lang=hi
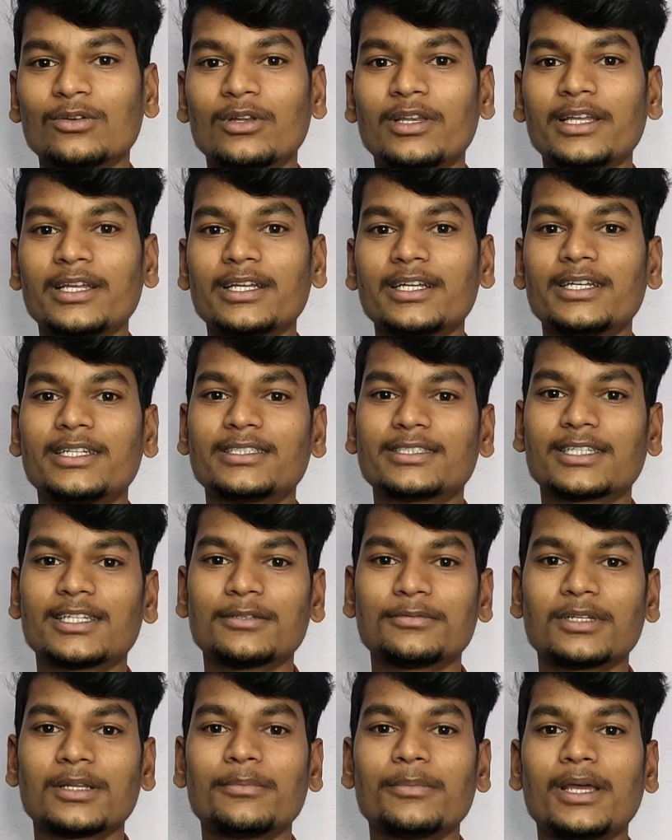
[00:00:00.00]
तो लिंक
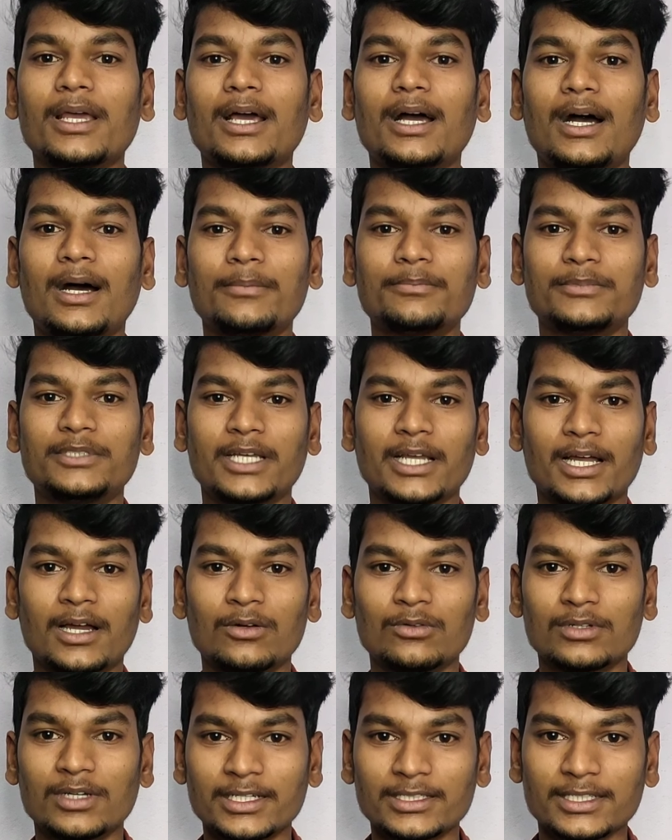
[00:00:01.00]
डिस्क्रिप्शन में आप
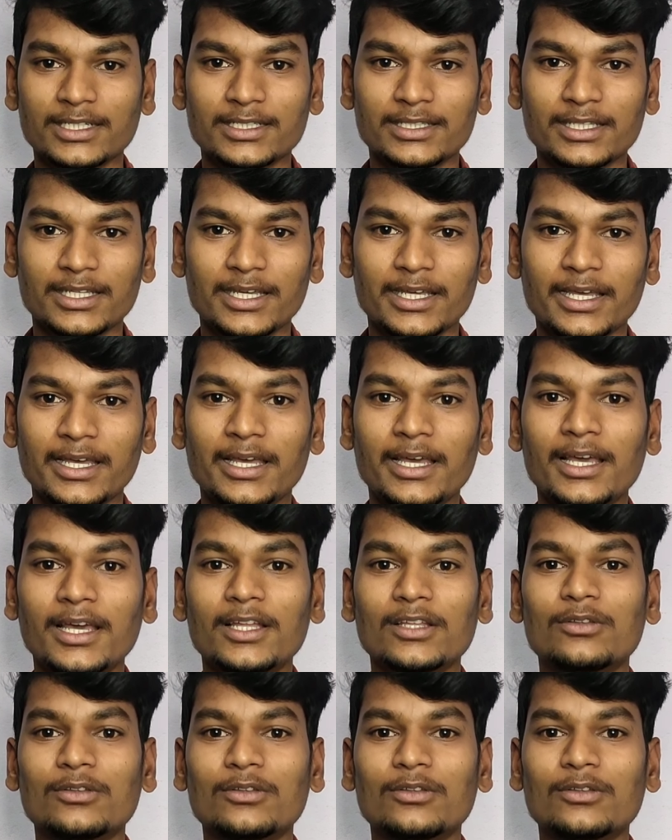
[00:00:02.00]
चेकआउट कर सकते हैं